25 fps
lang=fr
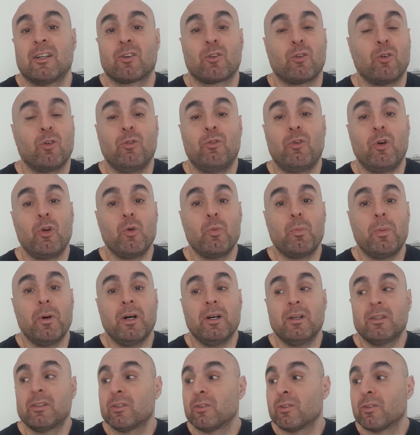Qu'on le veuille ou
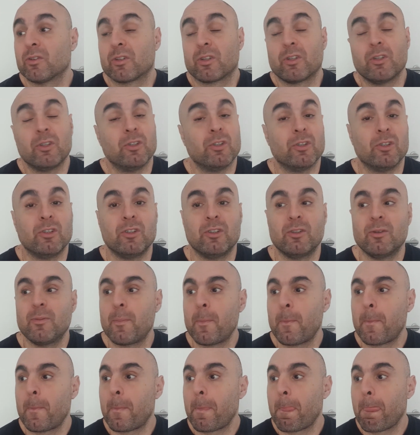pas, donc euh,
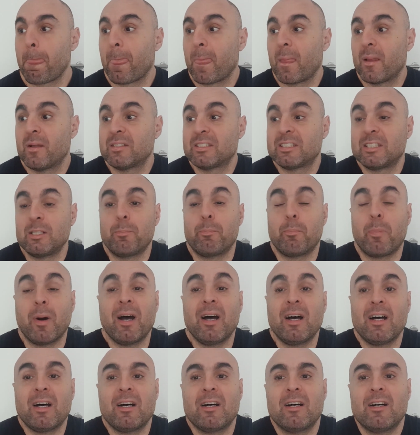c'est
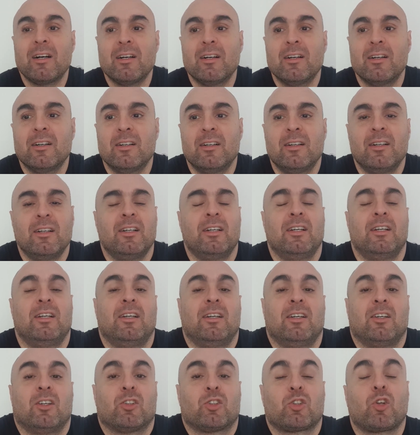pas... Euh,
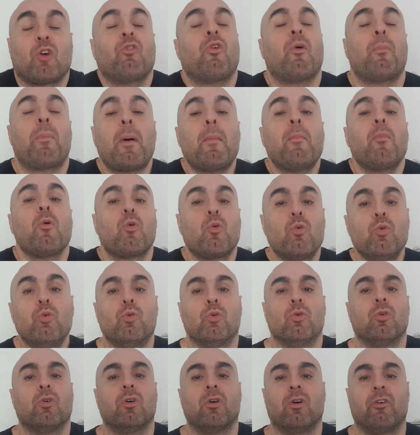t'en vois pas beaucoup,
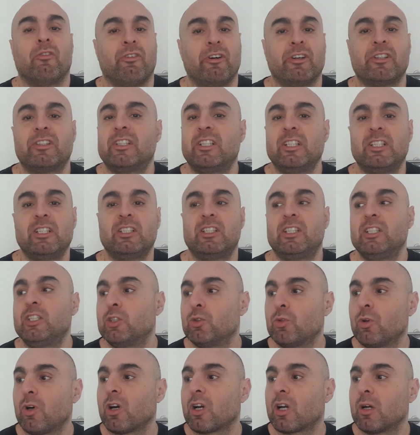en fait, des,
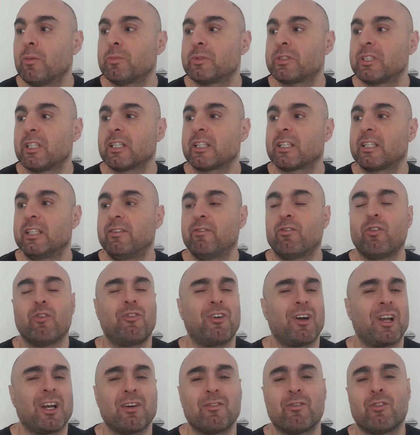joueurs comme ça qui vont
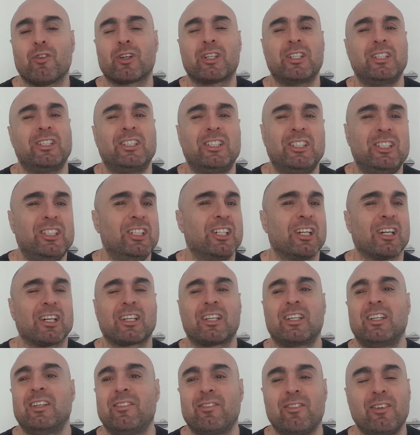vers l'avant, qui tirent,
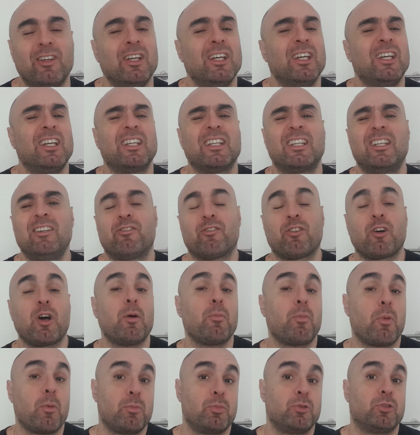qui, qui
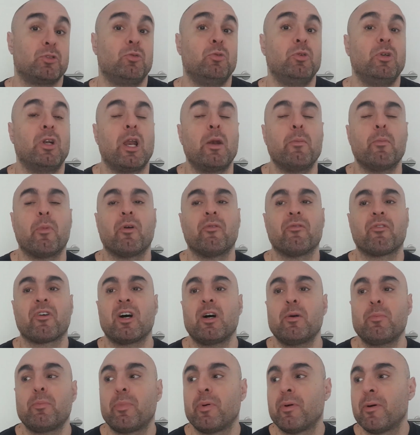frappent. En plus, lui, il a une bonne
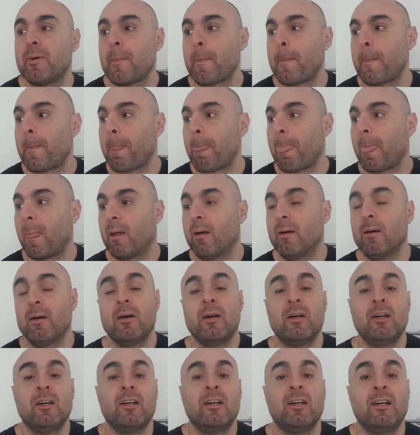frappe. Hein.
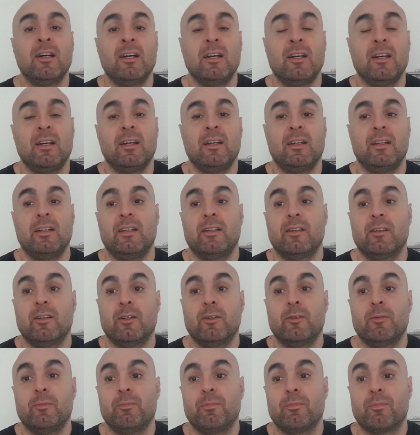Et,
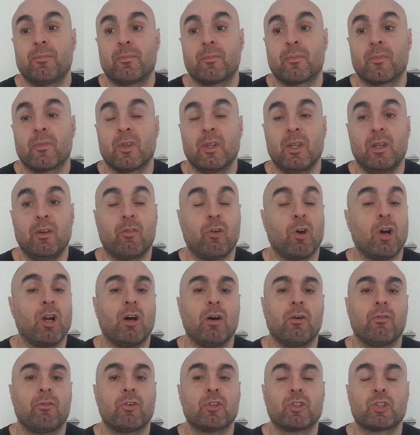et,
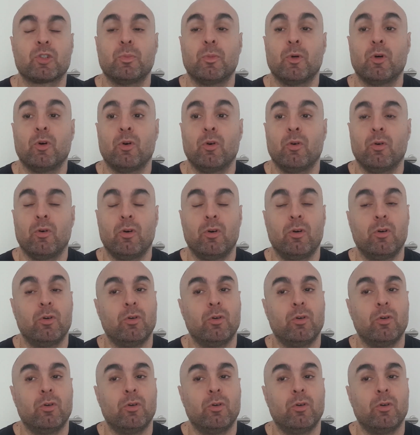voilà, franchement,